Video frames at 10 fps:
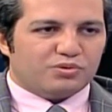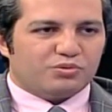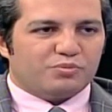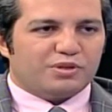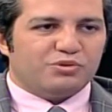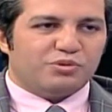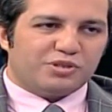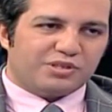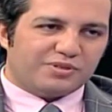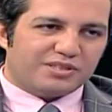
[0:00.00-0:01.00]
normal doğum
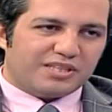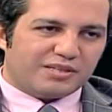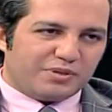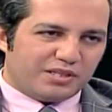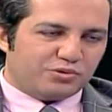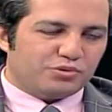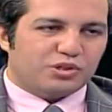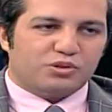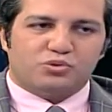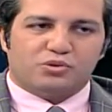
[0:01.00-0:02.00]
aşamasını eğer
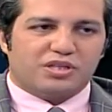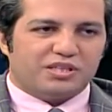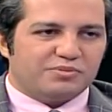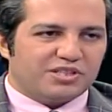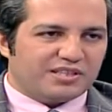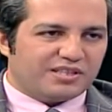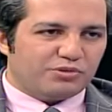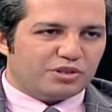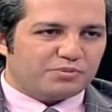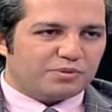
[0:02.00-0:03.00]
planlıyorsak çok rahat bir şekilde
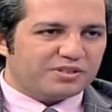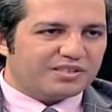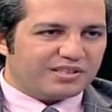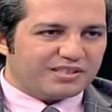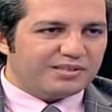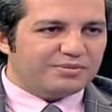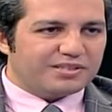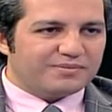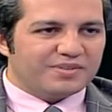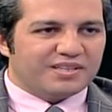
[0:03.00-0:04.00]
ulaşmamızı
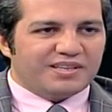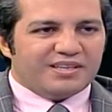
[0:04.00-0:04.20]
sağlayabilir. Evet.